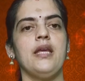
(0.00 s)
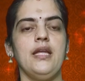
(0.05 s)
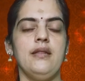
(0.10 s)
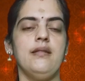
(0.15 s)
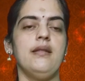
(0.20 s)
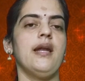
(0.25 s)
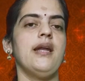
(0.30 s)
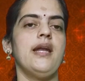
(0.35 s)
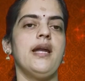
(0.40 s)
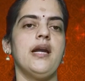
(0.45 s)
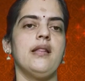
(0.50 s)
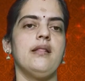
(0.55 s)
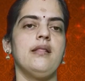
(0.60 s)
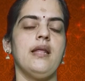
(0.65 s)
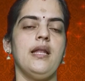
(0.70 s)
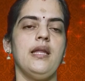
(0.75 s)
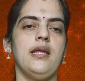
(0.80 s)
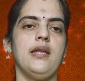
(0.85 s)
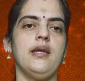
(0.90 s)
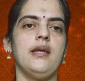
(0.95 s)

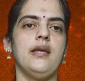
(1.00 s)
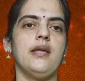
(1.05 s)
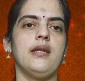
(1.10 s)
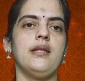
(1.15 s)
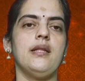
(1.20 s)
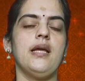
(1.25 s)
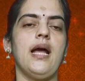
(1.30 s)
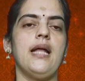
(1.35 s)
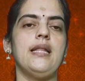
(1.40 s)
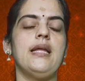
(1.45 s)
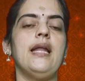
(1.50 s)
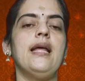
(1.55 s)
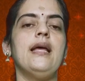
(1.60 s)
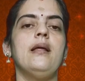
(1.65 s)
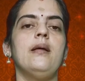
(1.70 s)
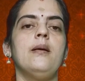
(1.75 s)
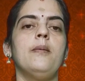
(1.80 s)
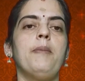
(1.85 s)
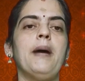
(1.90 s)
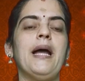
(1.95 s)
இந்திரனிடத்தில் இருக்கிறது அதனை
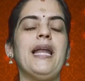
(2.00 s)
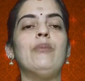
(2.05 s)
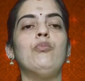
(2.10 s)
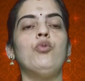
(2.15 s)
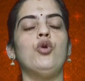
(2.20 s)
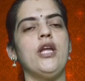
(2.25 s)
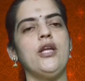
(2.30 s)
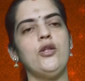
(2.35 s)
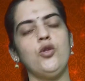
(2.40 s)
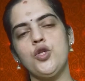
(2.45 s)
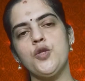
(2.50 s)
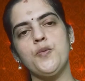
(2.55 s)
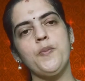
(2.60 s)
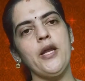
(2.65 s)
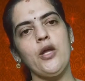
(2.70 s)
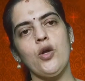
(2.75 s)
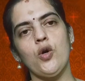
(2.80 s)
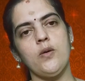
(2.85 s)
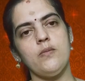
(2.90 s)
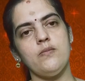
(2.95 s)
பல முறை
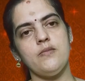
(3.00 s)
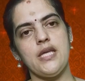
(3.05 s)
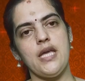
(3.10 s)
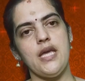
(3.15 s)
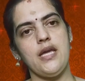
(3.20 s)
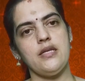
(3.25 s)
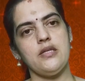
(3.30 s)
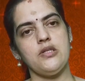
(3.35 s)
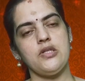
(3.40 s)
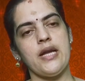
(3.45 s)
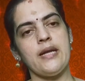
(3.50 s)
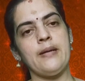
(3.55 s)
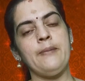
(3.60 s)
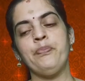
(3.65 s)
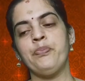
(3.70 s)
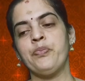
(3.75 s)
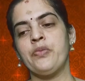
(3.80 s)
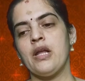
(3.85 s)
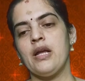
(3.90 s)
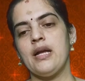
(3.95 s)
துஷ்பிரயோகம் செய்கின்றார்
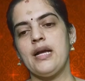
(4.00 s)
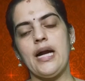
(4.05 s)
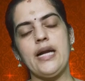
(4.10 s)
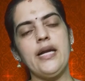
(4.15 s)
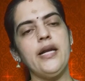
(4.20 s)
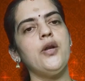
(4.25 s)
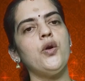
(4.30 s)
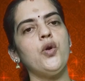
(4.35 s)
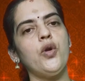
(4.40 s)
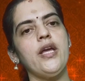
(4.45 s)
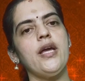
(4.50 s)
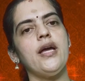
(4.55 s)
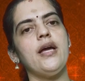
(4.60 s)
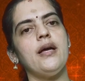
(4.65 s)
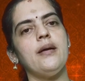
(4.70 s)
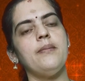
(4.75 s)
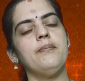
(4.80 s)
கண்ணனுடைய